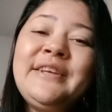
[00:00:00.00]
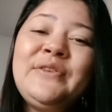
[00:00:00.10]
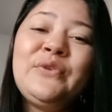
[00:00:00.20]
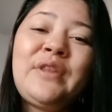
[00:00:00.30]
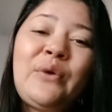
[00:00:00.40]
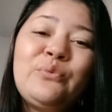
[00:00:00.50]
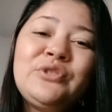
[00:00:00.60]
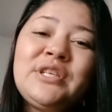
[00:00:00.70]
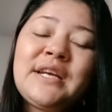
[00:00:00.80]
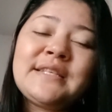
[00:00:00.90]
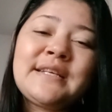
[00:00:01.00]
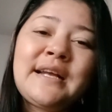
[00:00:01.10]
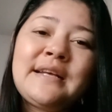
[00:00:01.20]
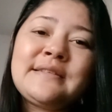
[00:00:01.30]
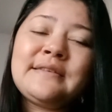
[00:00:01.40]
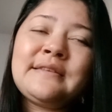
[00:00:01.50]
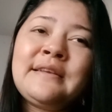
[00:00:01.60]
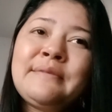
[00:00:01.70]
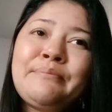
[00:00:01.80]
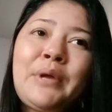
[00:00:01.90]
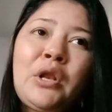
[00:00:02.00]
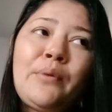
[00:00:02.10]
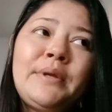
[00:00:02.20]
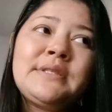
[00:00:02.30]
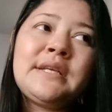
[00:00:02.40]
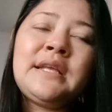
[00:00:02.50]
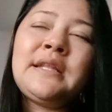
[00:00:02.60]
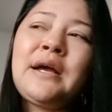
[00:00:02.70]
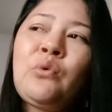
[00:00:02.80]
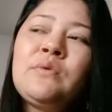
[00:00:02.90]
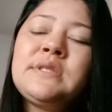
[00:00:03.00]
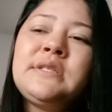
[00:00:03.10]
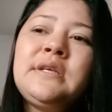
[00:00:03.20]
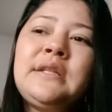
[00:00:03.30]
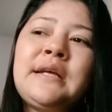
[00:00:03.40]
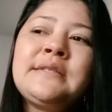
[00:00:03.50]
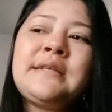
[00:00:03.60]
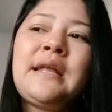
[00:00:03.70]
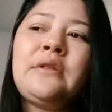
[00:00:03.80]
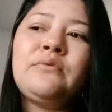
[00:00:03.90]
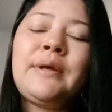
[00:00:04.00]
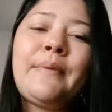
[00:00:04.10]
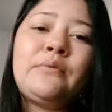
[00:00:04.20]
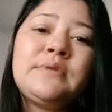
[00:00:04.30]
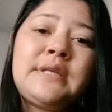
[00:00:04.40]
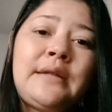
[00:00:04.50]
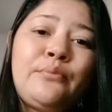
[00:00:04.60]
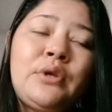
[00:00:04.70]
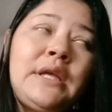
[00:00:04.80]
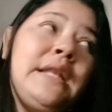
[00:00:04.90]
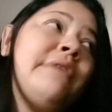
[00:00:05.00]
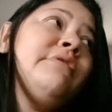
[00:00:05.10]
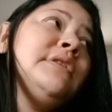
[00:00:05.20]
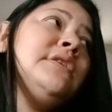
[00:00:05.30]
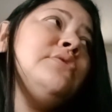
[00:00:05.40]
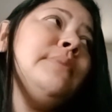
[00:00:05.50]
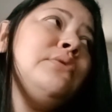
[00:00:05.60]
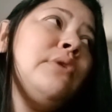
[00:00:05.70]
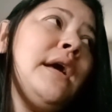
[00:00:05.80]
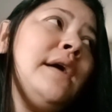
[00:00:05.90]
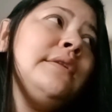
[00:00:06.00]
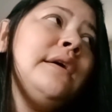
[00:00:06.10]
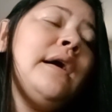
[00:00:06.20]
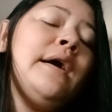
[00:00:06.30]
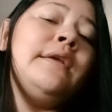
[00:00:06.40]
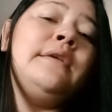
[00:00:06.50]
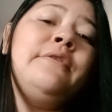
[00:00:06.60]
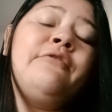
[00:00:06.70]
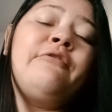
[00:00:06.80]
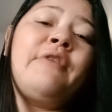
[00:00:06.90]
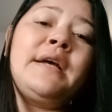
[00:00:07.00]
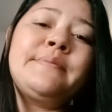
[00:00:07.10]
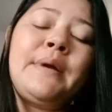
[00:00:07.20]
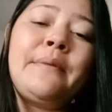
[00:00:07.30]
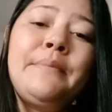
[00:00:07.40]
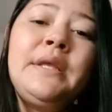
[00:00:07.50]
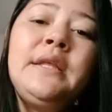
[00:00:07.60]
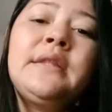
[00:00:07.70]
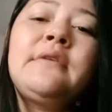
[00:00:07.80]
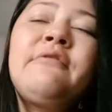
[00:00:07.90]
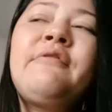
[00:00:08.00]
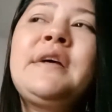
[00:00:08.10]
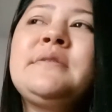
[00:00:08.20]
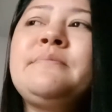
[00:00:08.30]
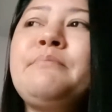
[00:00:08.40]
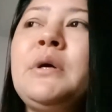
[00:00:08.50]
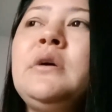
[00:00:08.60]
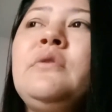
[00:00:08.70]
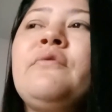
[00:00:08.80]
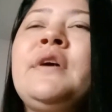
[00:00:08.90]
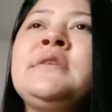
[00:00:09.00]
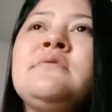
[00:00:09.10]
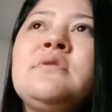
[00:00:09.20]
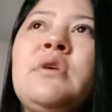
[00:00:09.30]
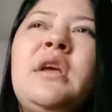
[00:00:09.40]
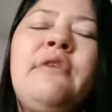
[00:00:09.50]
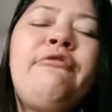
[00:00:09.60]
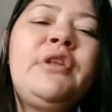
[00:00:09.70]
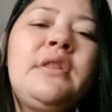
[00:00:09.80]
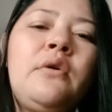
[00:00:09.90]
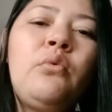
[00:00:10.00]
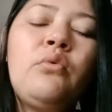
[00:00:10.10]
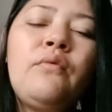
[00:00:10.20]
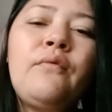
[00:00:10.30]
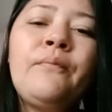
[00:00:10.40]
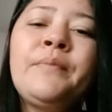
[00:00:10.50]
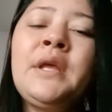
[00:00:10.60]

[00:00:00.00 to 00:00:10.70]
não tem um dia que essa casa pelo menos aqui na cozinha e na sala não tá bagunçado, porque levanta de madrugada, aí faz marmita, faz pão, faz não sei o que, frita ovo.